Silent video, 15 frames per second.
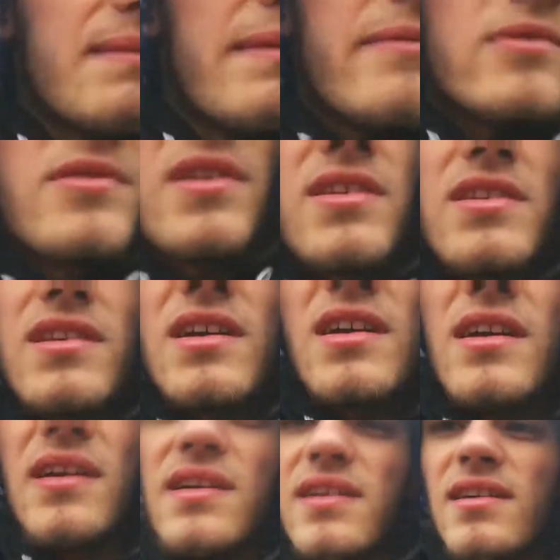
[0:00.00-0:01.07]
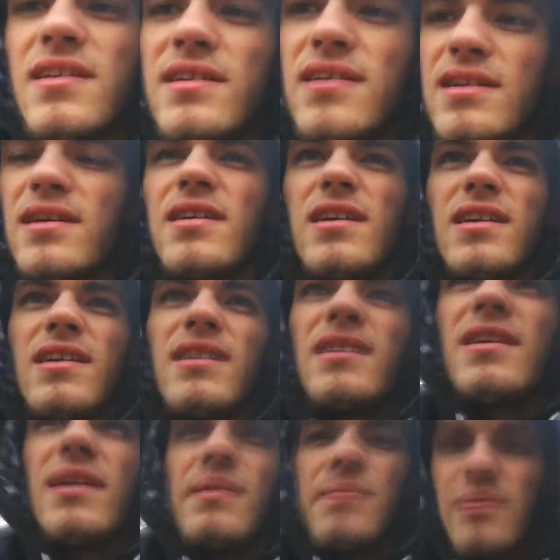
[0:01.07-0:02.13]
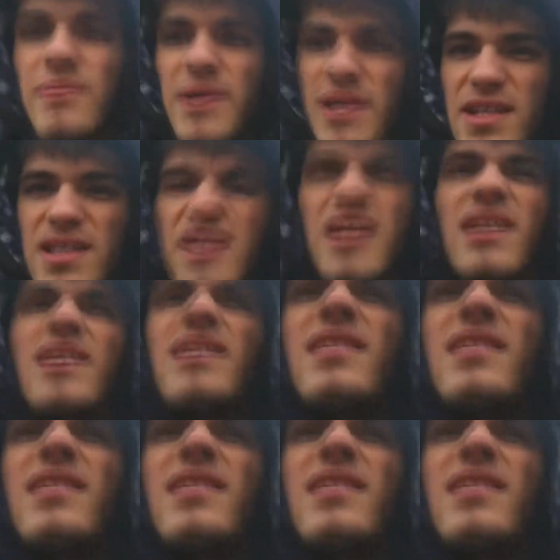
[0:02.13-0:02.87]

mi włóczyć się po mieście.